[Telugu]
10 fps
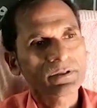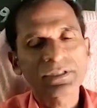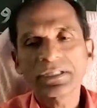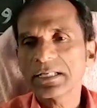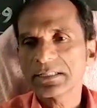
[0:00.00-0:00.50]

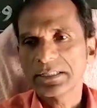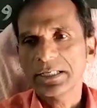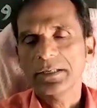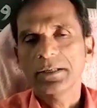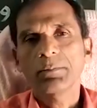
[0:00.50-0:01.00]
చిల్డ్రన్స్ డే
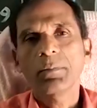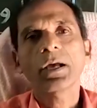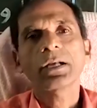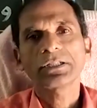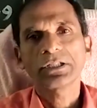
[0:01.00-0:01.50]

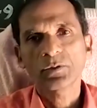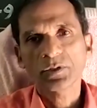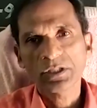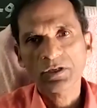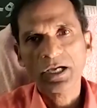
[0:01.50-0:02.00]
బాల
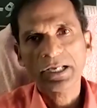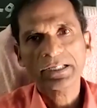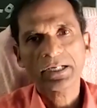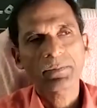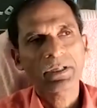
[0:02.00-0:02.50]
దినోత్సవ
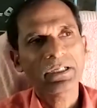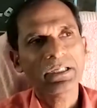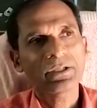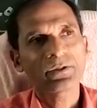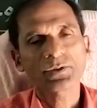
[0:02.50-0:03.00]
కార్యక్రమాన్ని
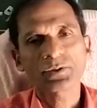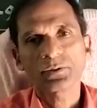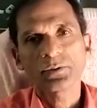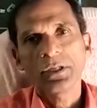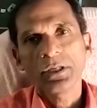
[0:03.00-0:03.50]
ఈరోజు
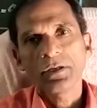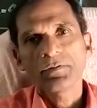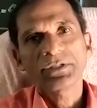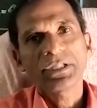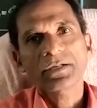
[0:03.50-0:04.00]

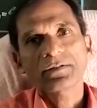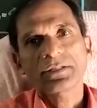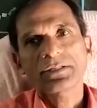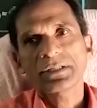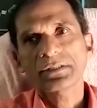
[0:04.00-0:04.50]
విద్యార్థుల
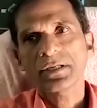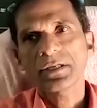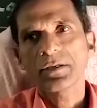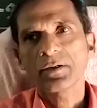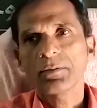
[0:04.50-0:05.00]
చేత
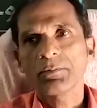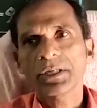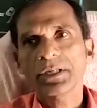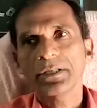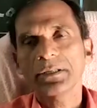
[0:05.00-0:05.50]

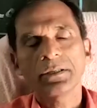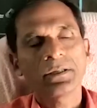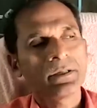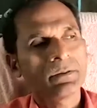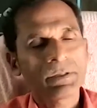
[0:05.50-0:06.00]
మరి
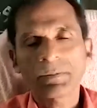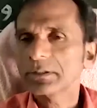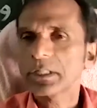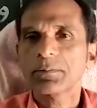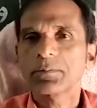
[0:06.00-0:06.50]

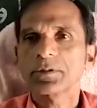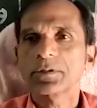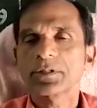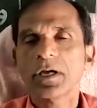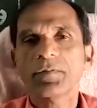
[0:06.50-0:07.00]
మేమందరం
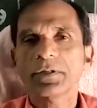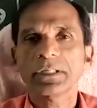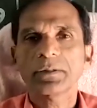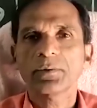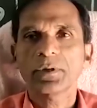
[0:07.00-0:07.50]
స్టాఫ్
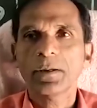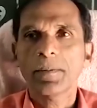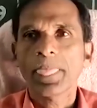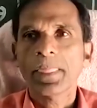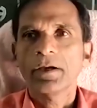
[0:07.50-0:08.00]
అందరం కూడా
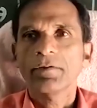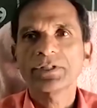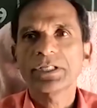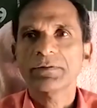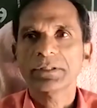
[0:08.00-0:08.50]

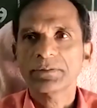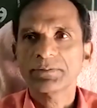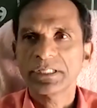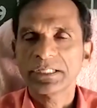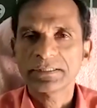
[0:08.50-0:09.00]
విజయవంతం
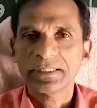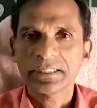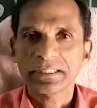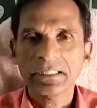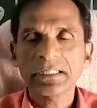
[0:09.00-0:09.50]
చేయడం
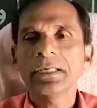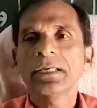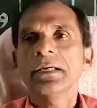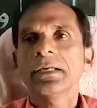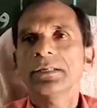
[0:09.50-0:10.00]
జరిగింది
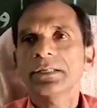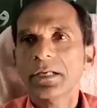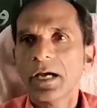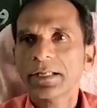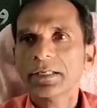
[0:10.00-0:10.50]
ఇటు
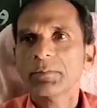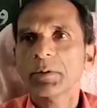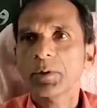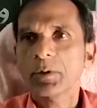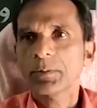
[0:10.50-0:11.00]

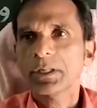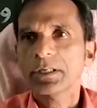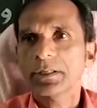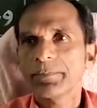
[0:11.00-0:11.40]
కార్యక్రమంలో మరి